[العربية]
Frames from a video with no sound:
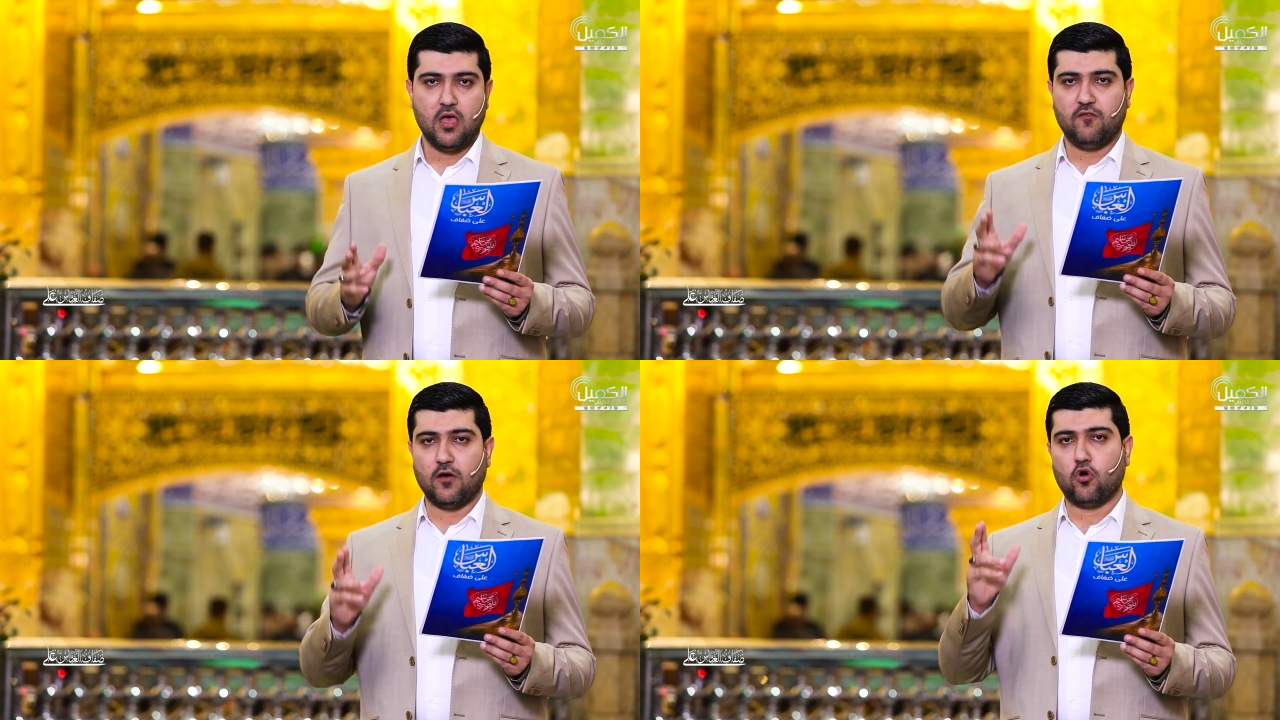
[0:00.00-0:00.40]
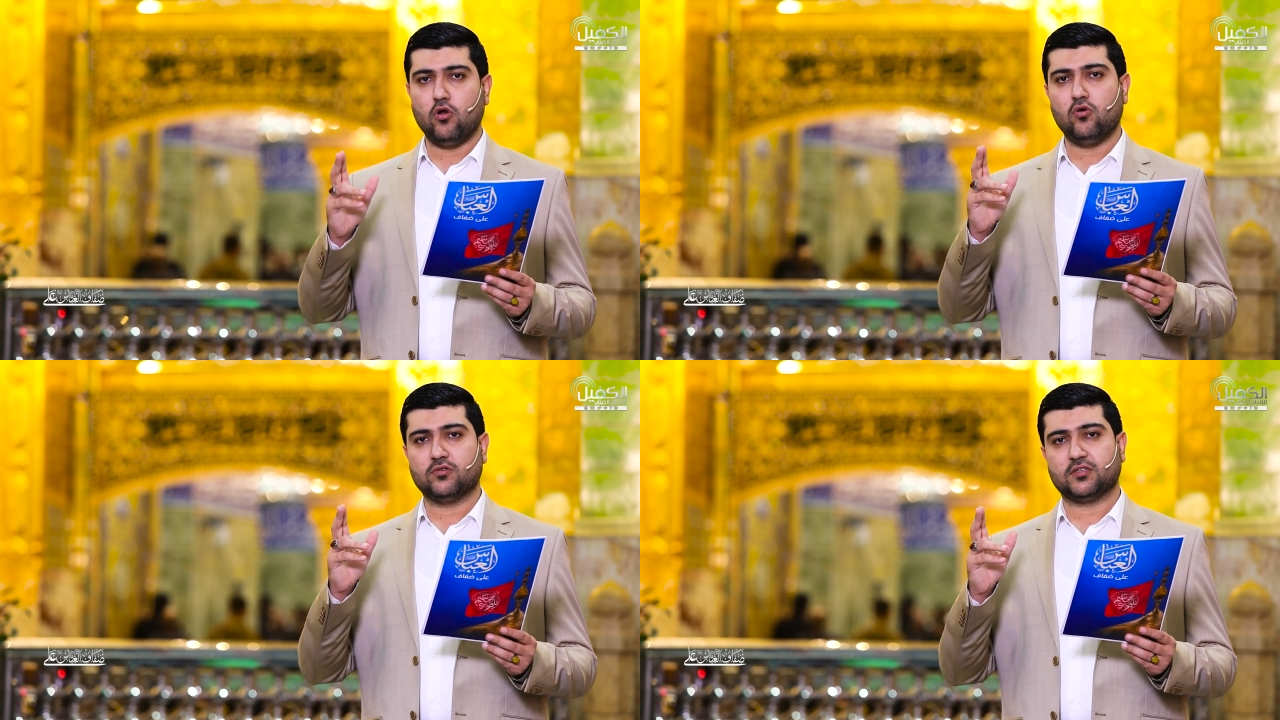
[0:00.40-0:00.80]

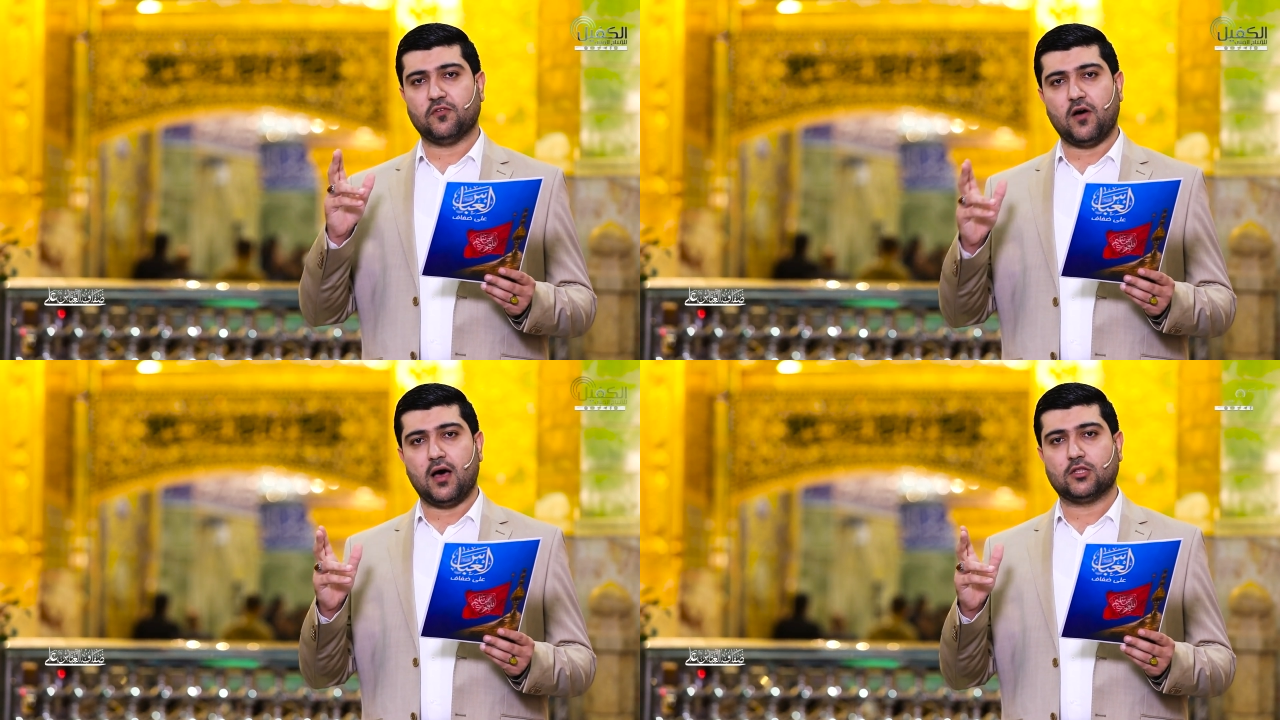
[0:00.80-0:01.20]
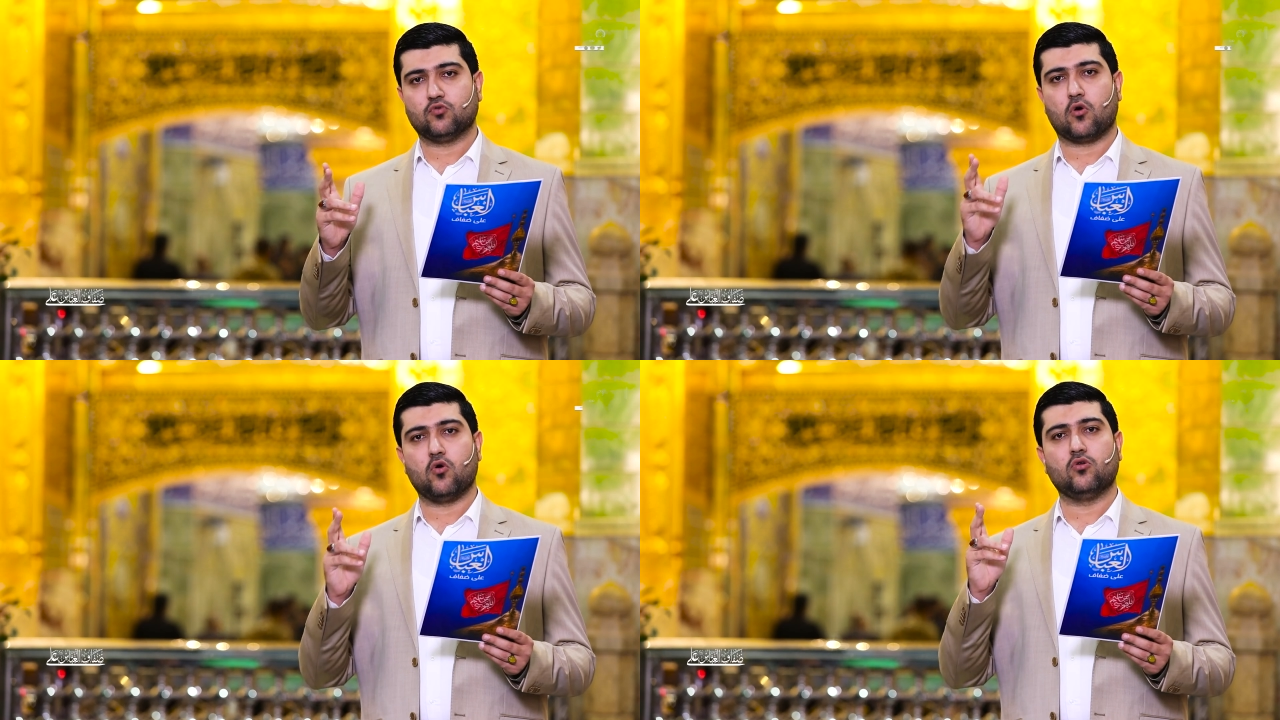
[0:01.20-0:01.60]
فكل
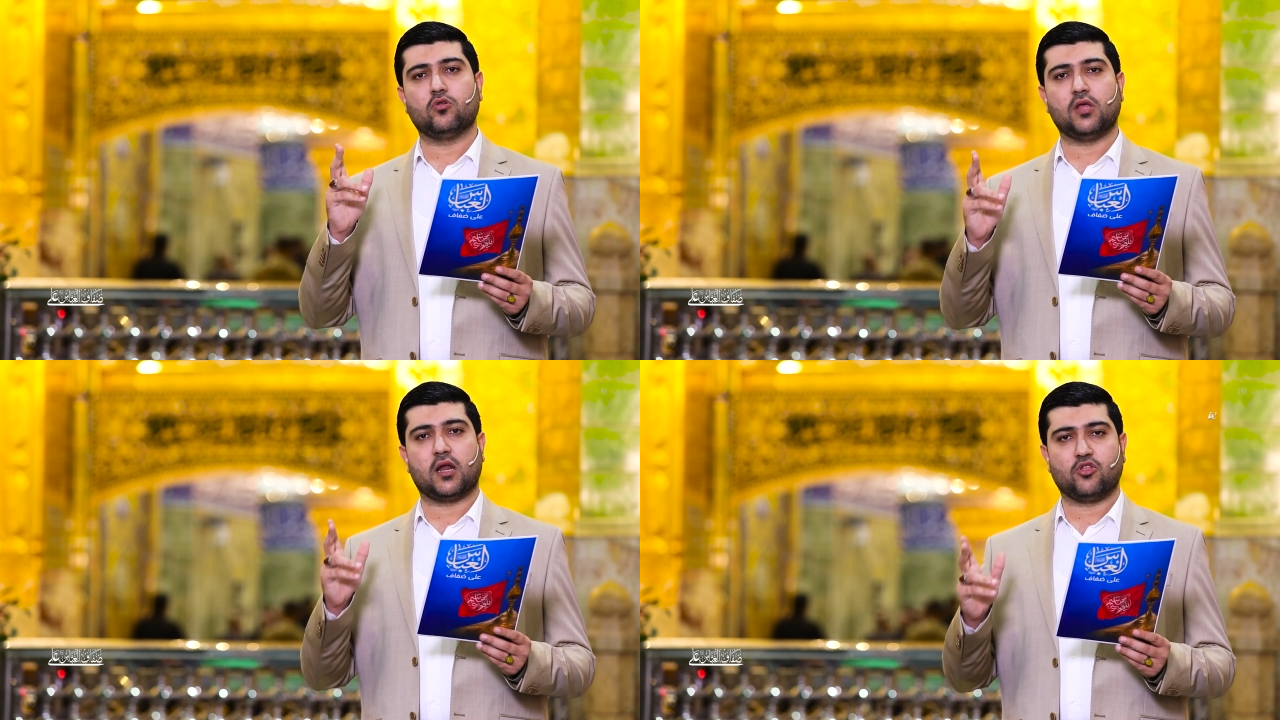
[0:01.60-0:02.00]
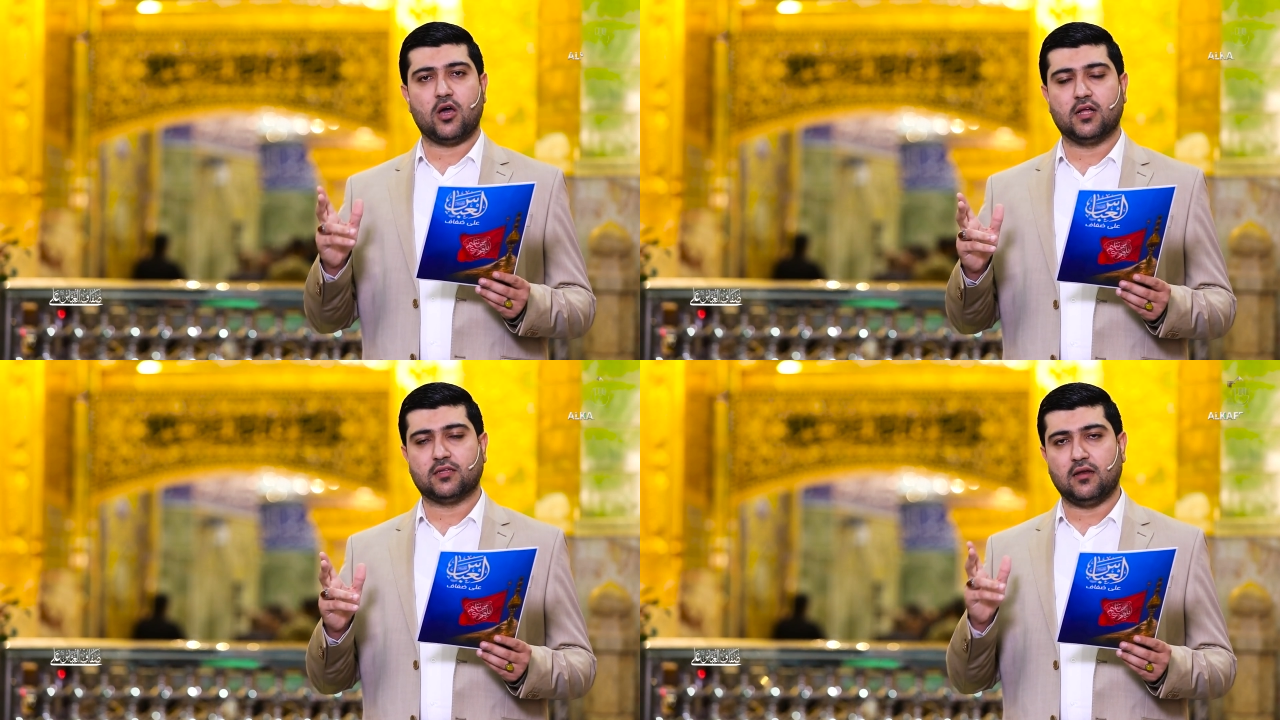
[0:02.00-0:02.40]
الصفات وكل الدرجات